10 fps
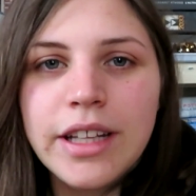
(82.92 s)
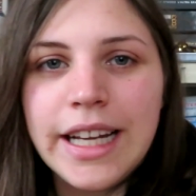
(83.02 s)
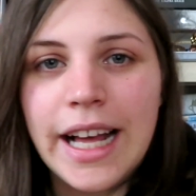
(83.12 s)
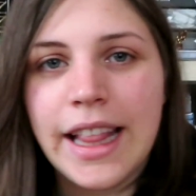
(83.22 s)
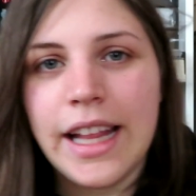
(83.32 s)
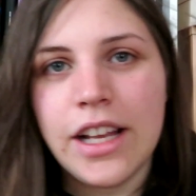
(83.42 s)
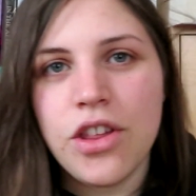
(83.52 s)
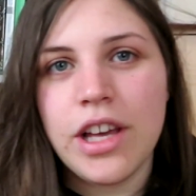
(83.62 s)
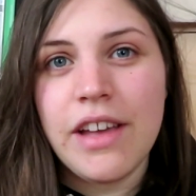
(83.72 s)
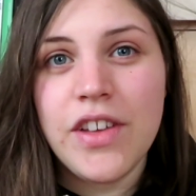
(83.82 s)
Tutte le case
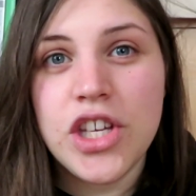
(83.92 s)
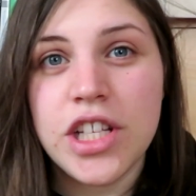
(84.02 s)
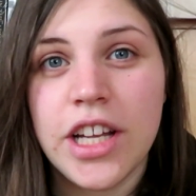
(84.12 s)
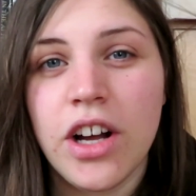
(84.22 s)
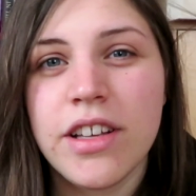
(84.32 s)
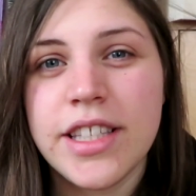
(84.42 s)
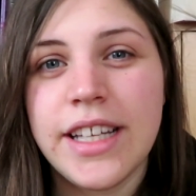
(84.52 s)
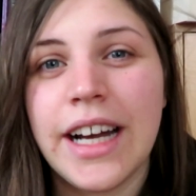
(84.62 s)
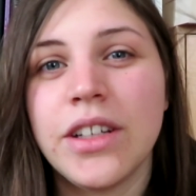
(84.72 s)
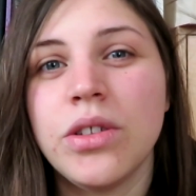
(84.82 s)
editrici che vi citerò
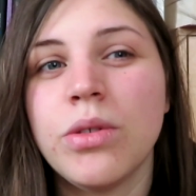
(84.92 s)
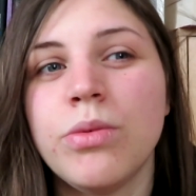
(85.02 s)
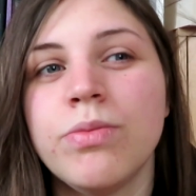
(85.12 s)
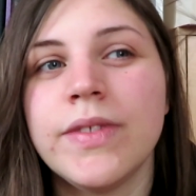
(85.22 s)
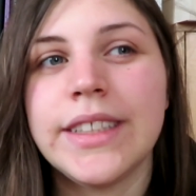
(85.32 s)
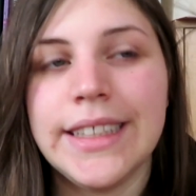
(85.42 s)
se hanno un